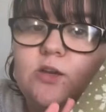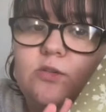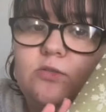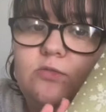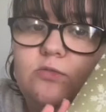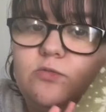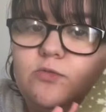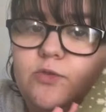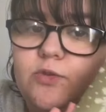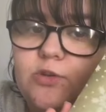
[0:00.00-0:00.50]

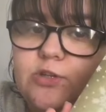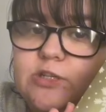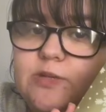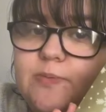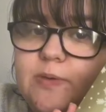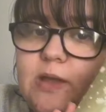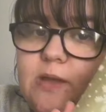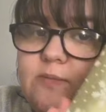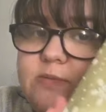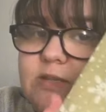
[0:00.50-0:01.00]
donc euh, j'ai
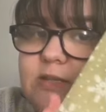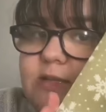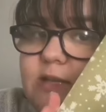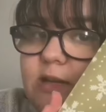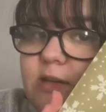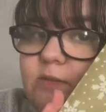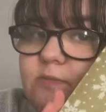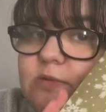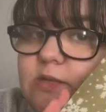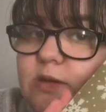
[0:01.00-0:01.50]
pris un petit
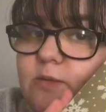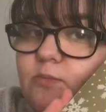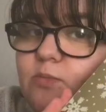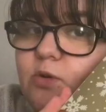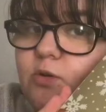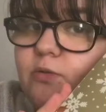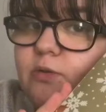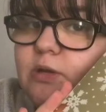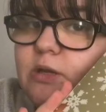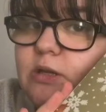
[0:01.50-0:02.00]
sac comme ça
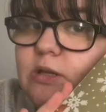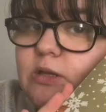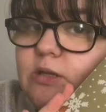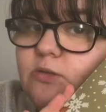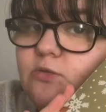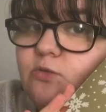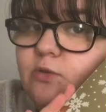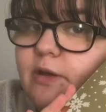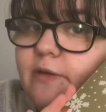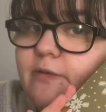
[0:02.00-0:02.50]
blanc et
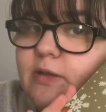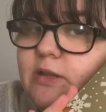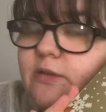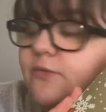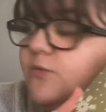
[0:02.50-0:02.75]
doré avec des